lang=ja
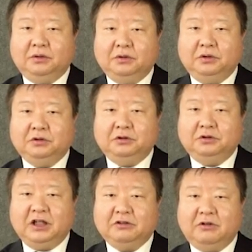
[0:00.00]
この
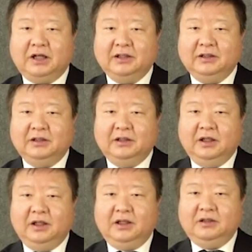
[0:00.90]
空白は
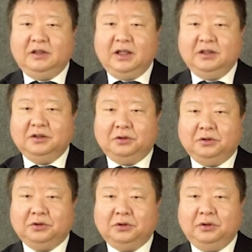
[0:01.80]

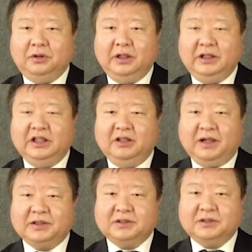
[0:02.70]
インデントと言い
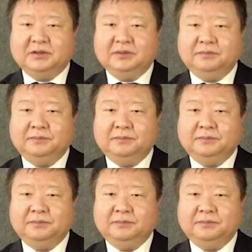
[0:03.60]
ます。